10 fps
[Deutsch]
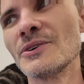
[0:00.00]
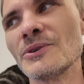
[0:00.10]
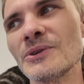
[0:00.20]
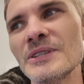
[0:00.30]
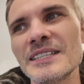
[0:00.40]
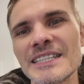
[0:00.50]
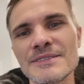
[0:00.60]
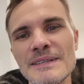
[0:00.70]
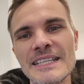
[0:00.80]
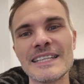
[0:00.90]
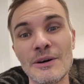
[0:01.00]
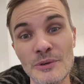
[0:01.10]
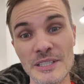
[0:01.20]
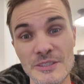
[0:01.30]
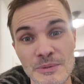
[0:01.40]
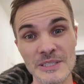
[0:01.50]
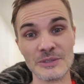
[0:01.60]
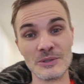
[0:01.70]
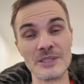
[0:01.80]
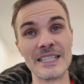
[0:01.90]
Und deswegen dauert das immer
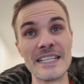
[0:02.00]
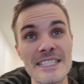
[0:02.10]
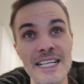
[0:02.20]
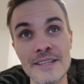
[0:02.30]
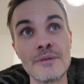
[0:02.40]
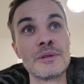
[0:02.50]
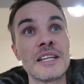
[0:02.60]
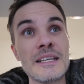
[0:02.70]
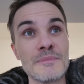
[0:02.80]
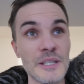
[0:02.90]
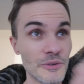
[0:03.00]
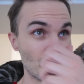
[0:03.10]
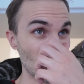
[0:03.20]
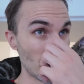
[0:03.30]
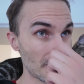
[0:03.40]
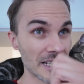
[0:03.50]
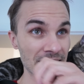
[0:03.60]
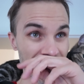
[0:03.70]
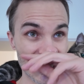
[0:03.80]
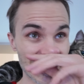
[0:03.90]
so seine Zeit, wenn man dann nebenbei noch voll
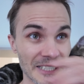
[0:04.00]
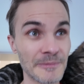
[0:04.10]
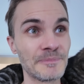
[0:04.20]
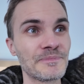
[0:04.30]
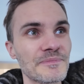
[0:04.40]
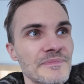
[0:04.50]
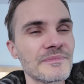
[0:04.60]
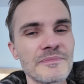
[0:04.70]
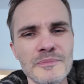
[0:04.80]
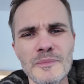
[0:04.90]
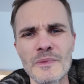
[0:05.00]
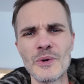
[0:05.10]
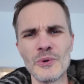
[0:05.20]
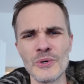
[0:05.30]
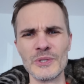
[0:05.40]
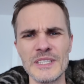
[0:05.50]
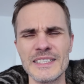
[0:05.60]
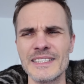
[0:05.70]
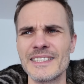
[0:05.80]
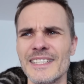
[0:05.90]
arbeiten geht
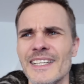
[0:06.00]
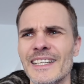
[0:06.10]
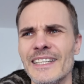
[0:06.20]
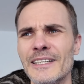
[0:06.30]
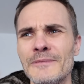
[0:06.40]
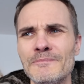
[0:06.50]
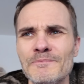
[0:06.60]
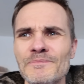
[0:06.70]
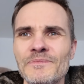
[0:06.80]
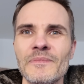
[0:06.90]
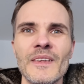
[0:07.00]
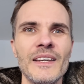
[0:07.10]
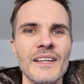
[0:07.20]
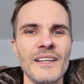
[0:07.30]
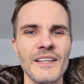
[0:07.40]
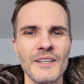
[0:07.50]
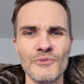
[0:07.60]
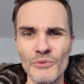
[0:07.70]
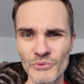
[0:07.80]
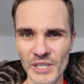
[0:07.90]
und ähm,
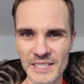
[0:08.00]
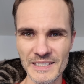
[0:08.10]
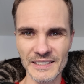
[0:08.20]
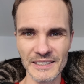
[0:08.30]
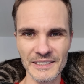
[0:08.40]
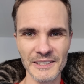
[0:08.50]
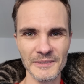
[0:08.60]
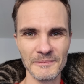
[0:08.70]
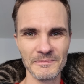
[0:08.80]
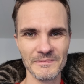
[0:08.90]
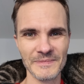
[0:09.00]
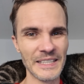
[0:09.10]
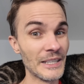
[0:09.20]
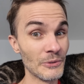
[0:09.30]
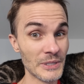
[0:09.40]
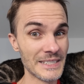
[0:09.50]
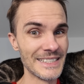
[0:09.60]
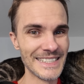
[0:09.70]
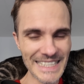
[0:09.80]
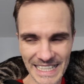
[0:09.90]
fünf Katzen hat, dann dauert
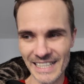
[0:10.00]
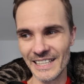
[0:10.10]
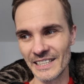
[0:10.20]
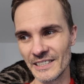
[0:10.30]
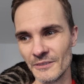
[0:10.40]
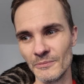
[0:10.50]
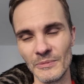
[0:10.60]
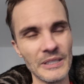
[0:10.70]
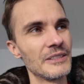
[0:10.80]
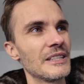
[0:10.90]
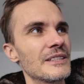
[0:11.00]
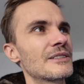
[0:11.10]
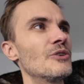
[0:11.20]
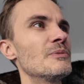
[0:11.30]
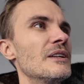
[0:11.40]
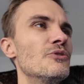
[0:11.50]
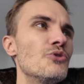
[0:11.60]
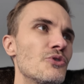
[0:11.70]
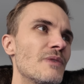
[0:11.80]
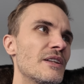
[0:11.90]
es sehr lange. Ja, ne? das kommt dann
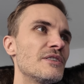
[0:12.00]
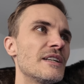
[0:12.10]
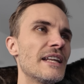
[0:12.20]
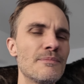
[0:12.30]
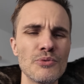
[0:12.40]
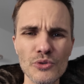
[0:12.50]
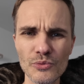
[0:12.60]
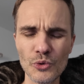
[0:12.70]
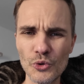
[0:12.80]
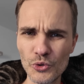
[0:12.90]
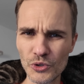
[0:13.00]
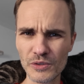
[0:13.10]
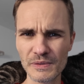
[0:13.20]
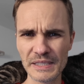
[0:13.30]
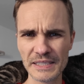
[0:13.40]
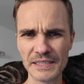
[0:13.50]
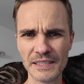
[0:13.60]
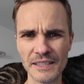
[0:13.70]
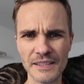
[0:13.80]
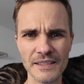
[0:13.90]
irgendwann, ist dann der Punkt, wo irgendwas